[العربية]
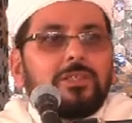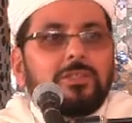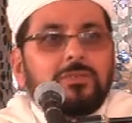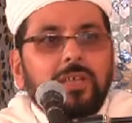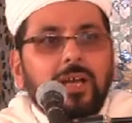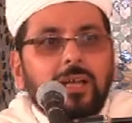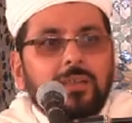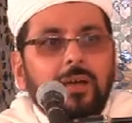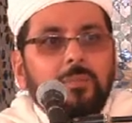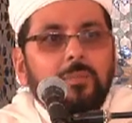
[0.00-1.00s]
في
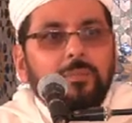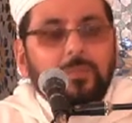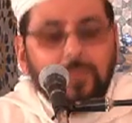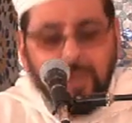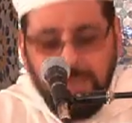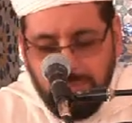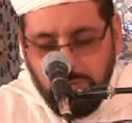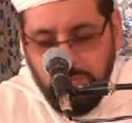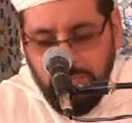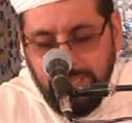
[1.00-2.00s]
هذا
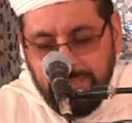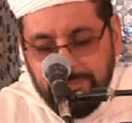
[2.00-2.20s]
المشكل